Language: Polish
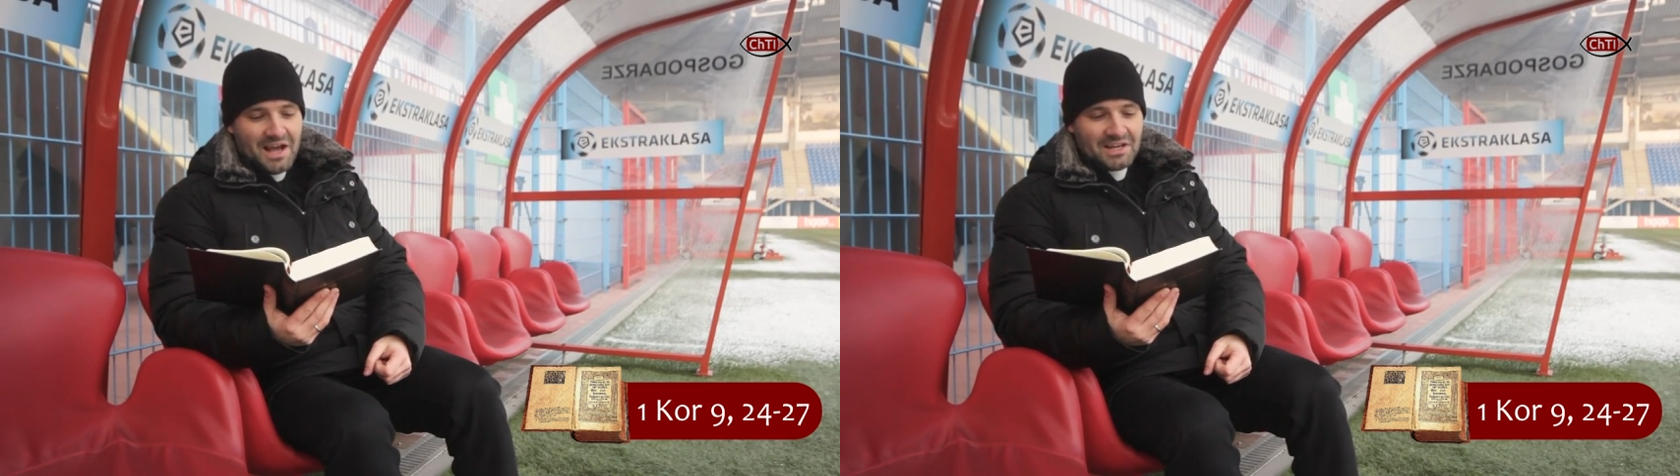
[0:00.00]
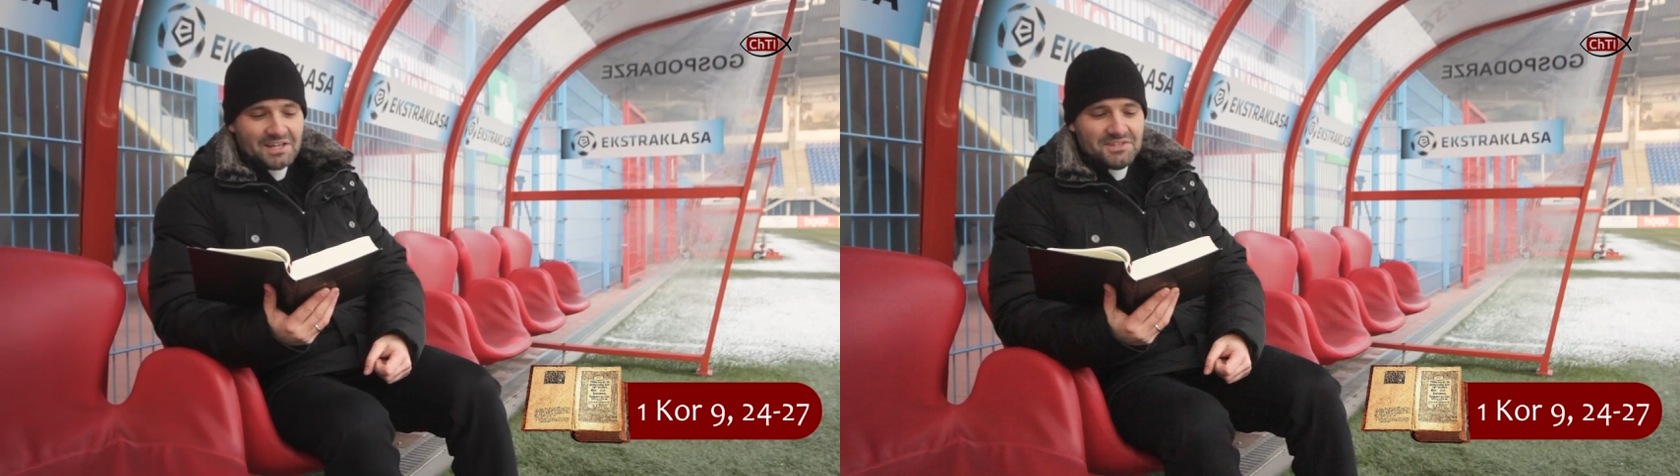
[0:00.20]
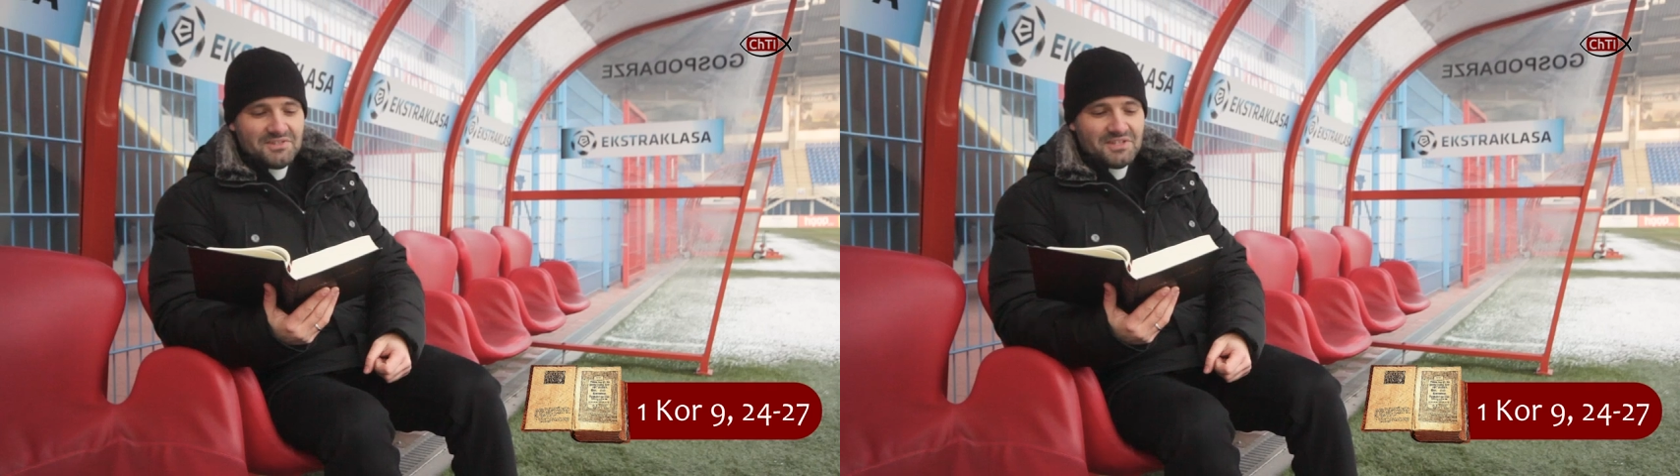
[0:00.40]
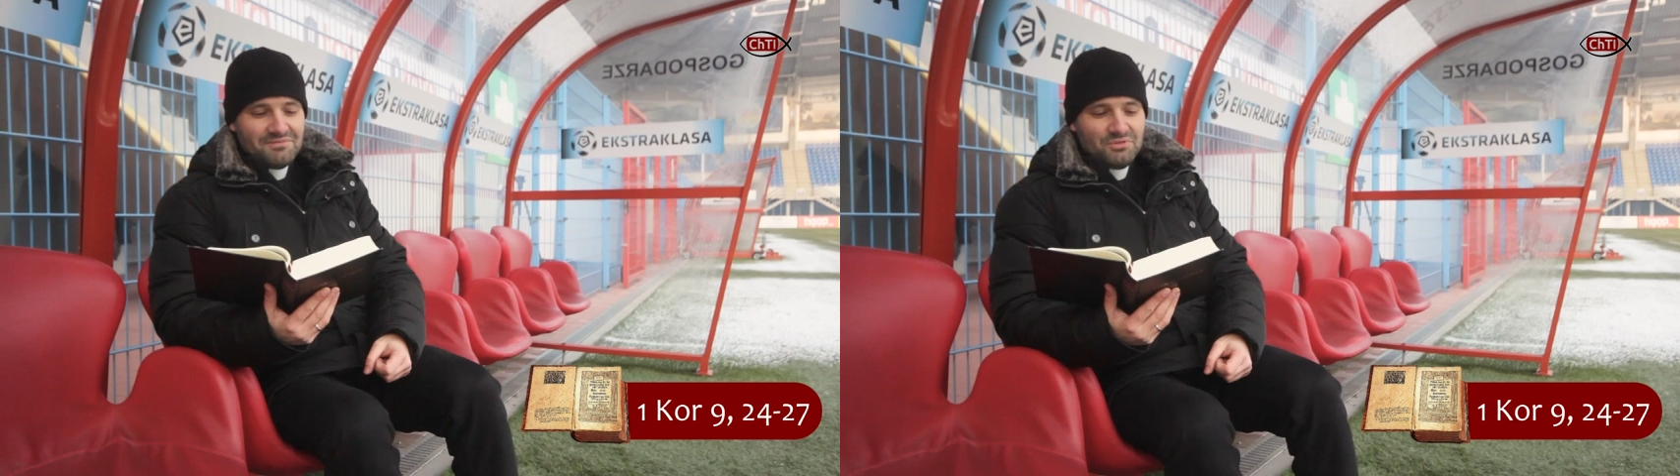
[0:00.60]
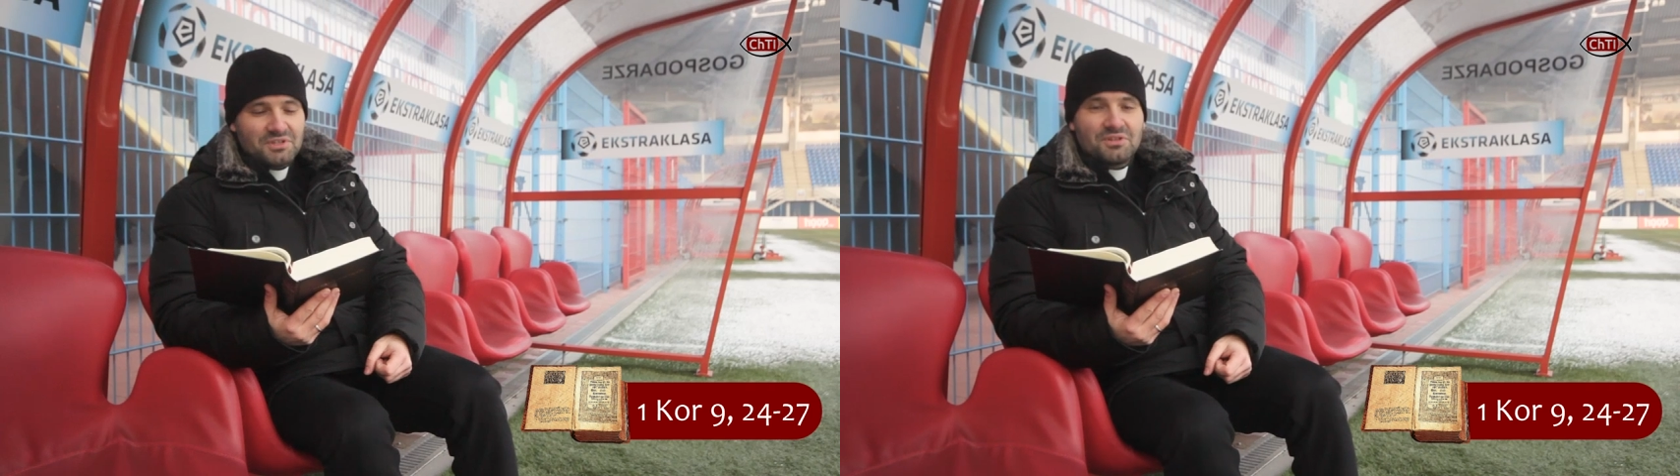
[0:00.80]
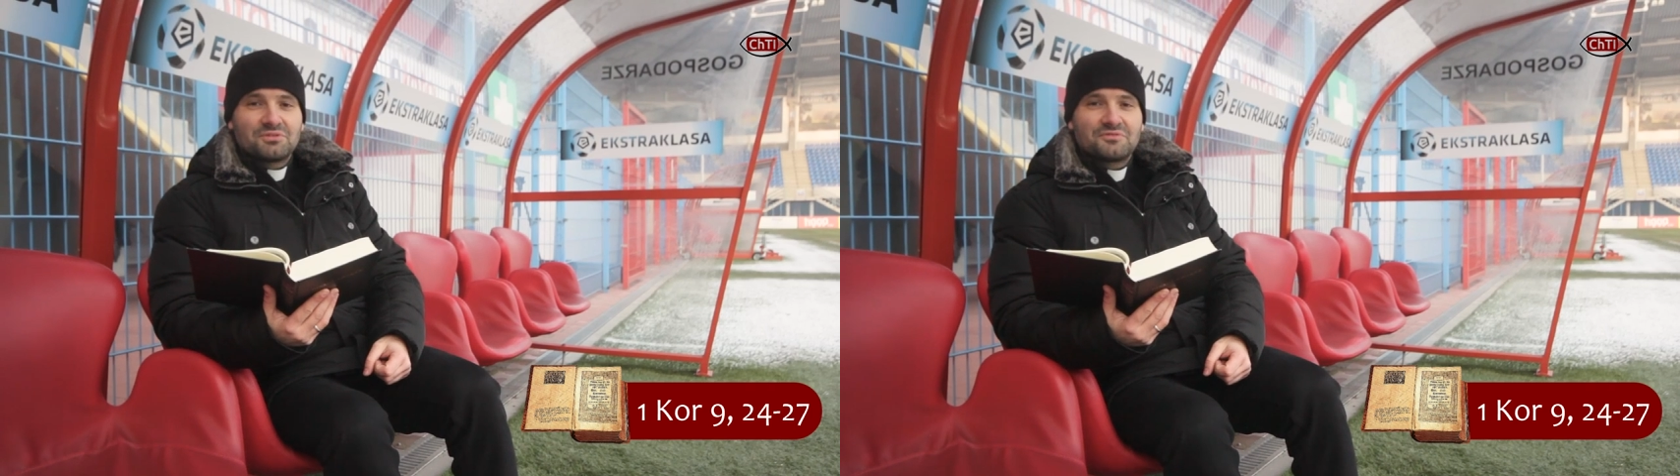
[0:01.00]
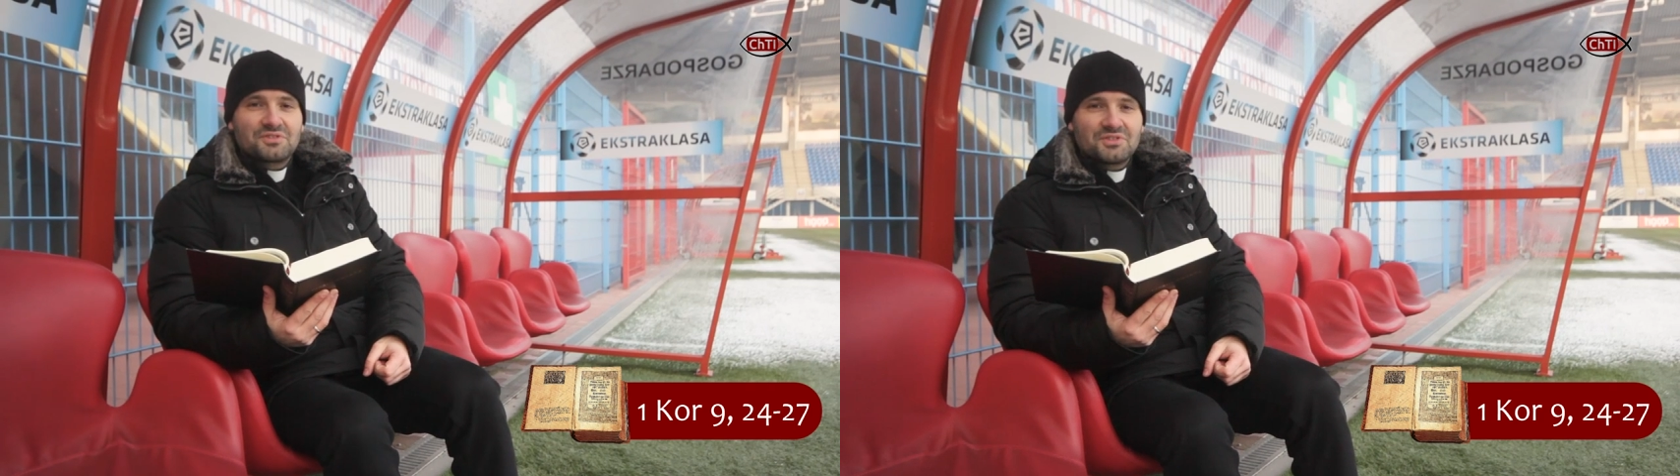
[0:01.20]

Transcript: A każdy zawodnik od